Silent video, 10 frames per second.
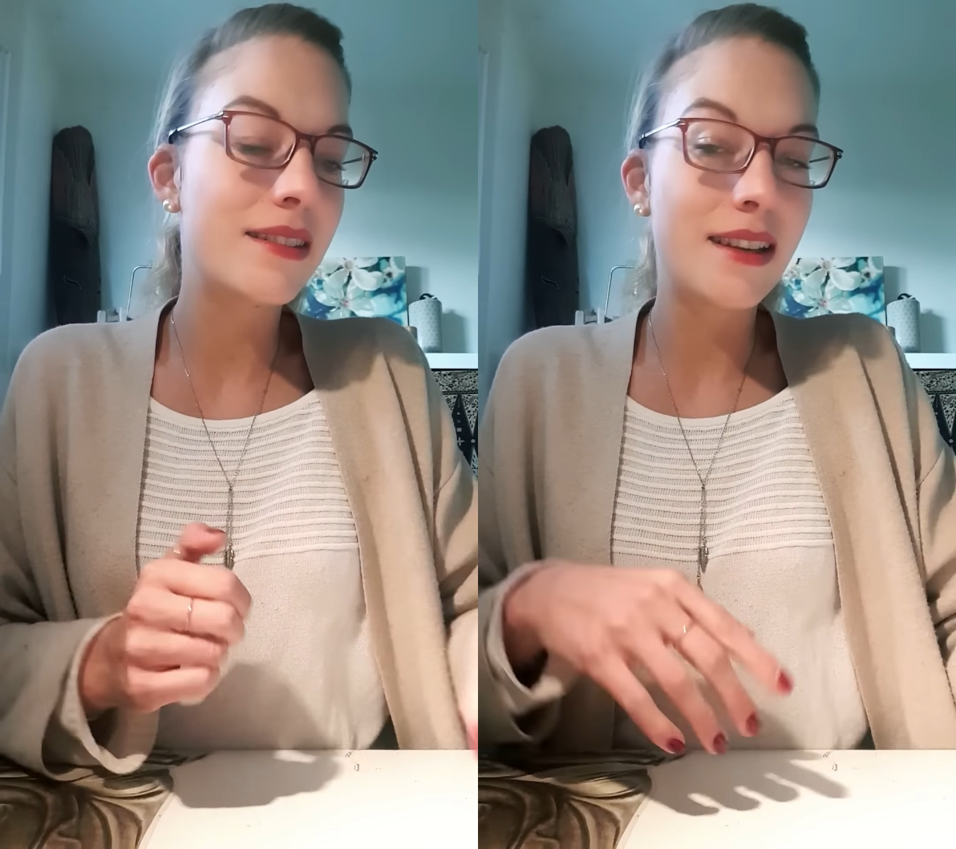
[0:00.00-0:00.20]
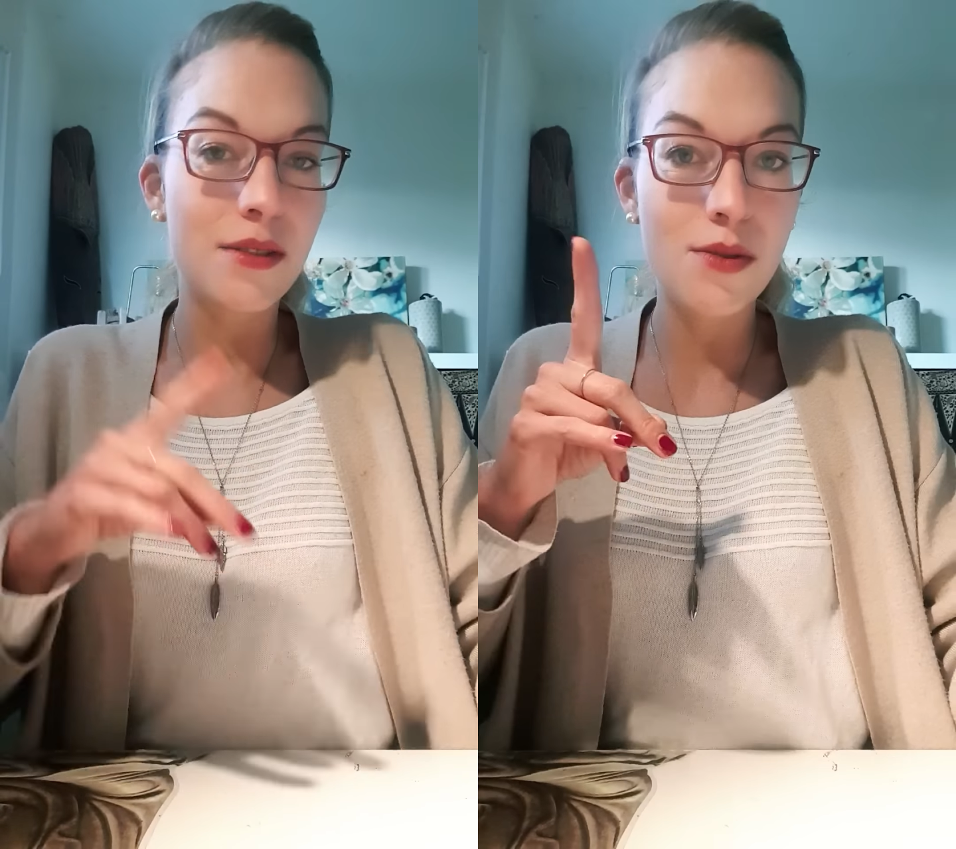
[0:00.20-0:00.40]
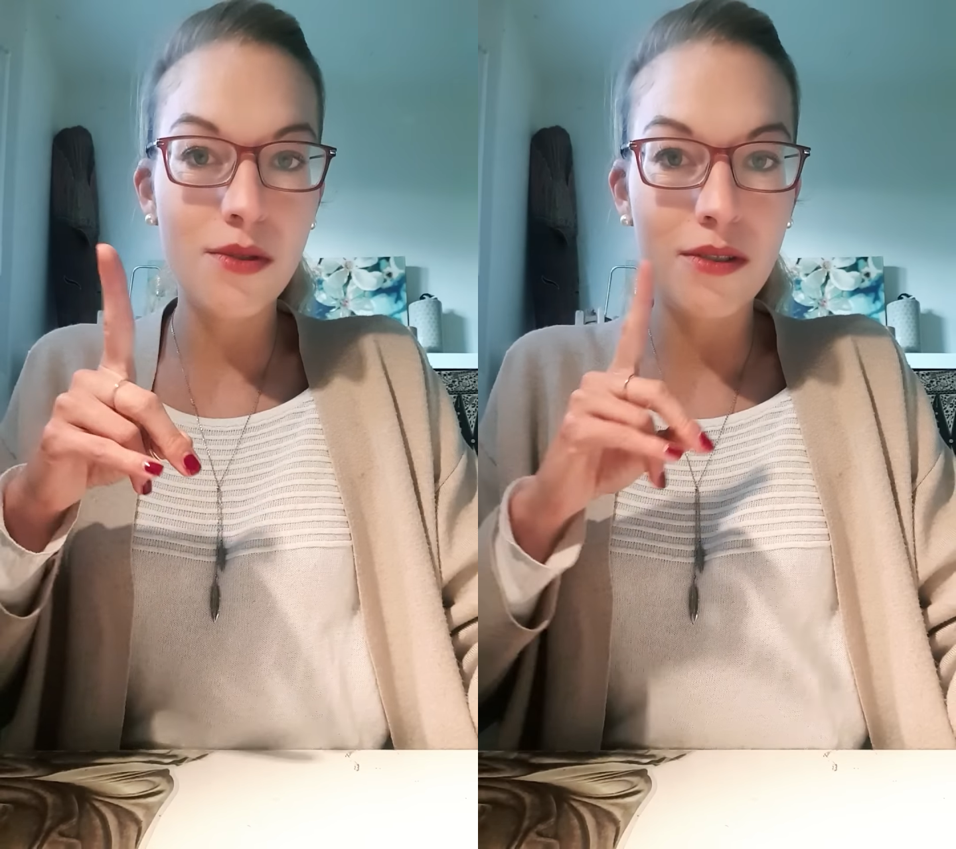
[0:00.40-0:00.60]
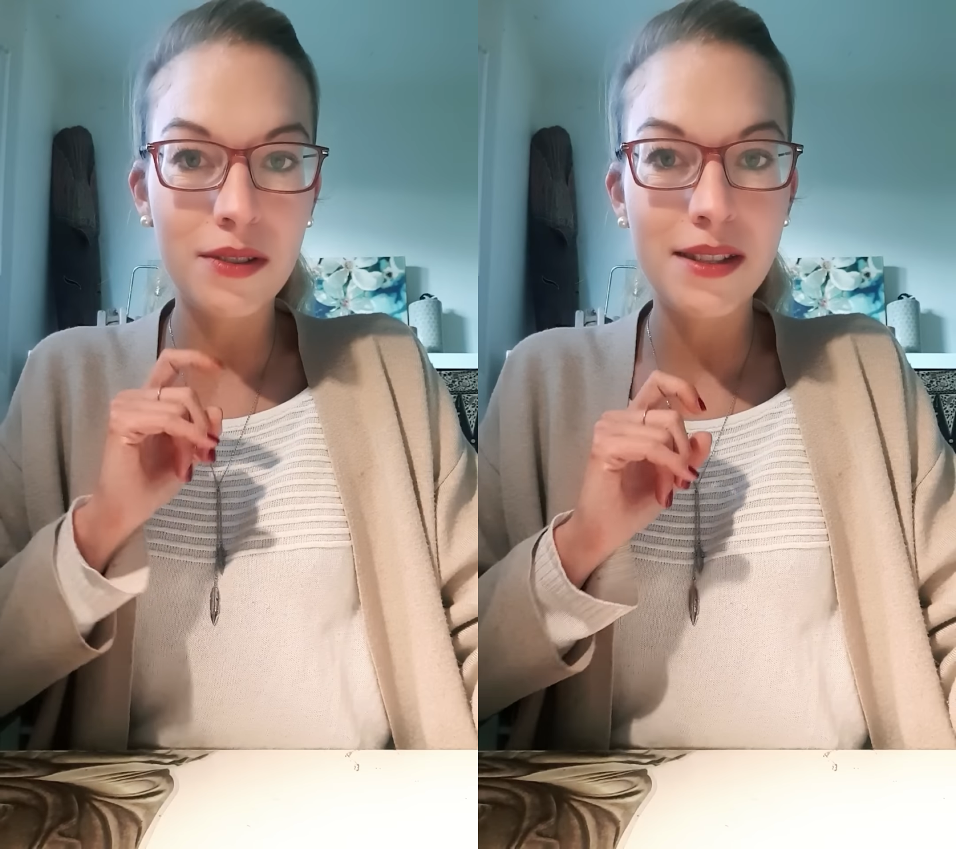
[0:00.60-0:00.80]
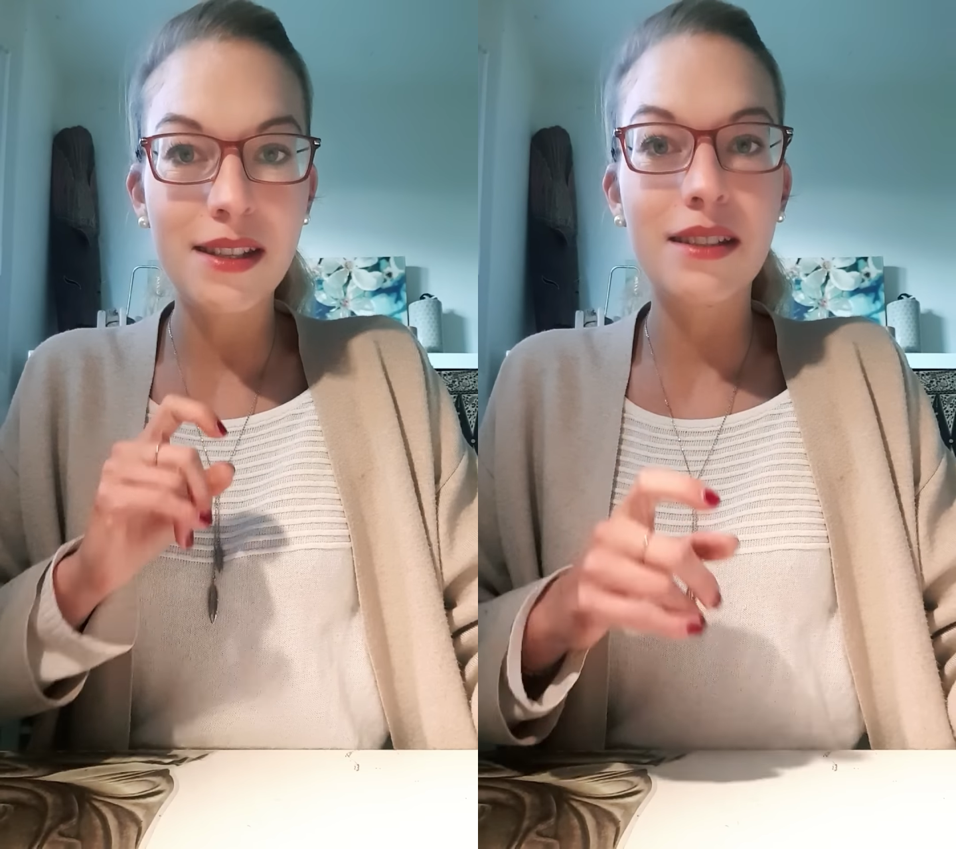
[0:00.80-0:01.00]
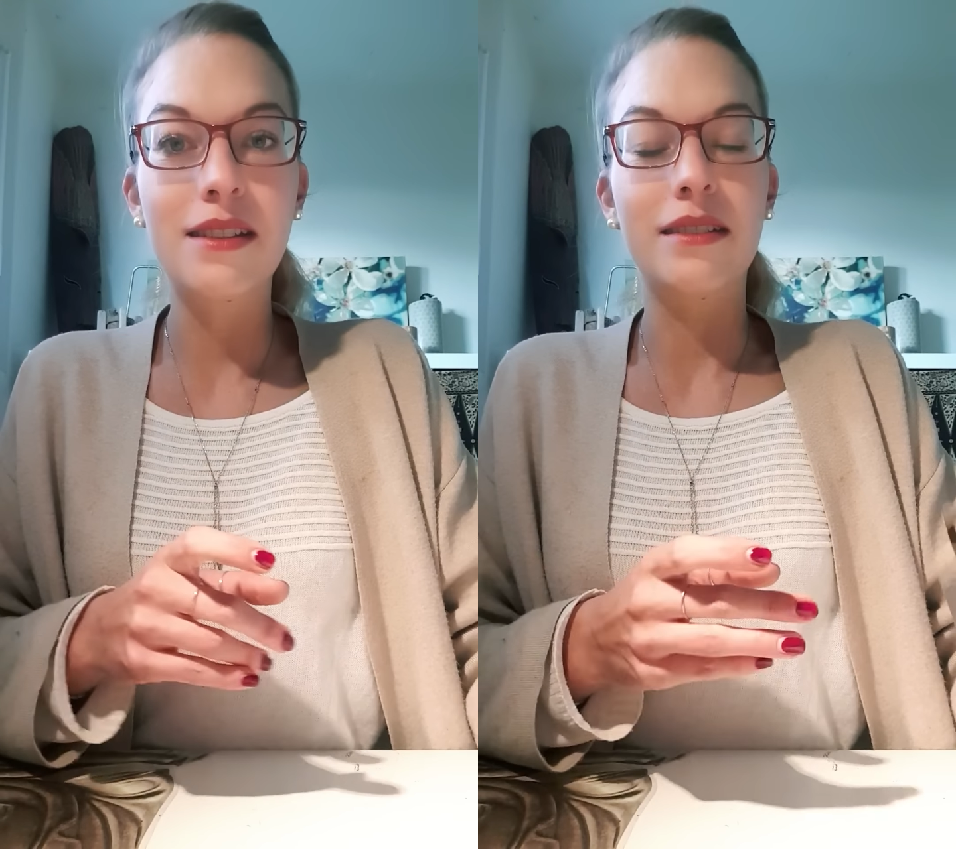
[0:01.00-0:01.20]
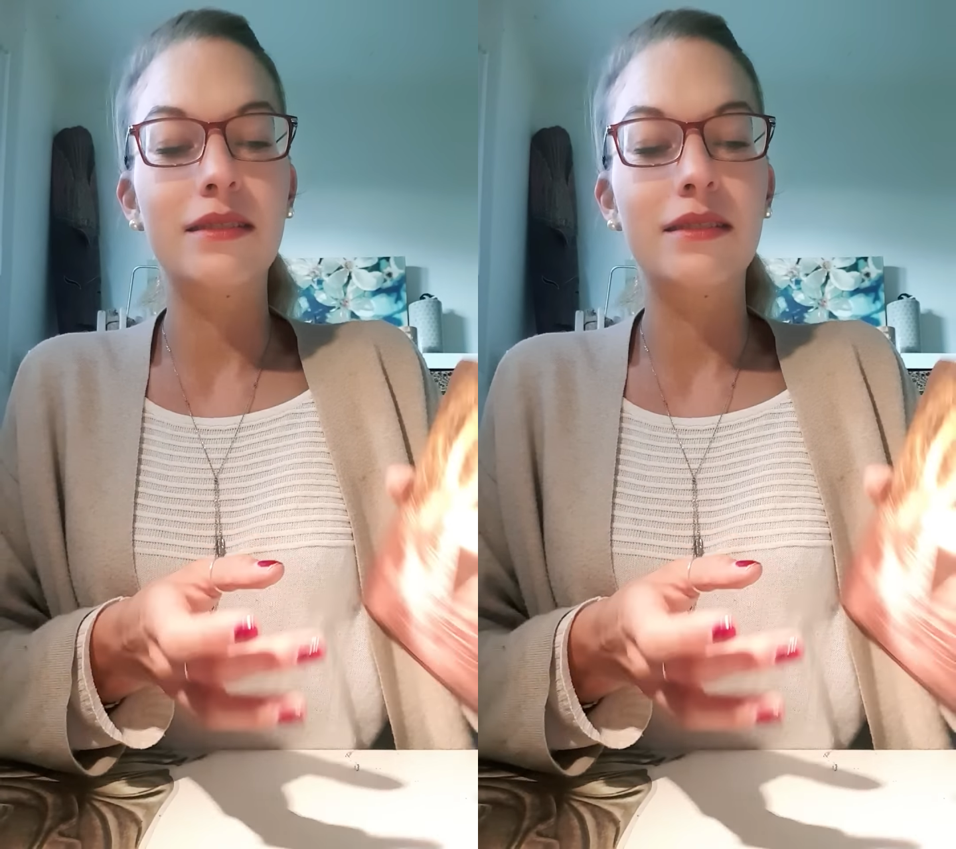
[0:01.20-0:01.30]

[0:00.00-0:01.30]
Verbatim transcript: état saut quantique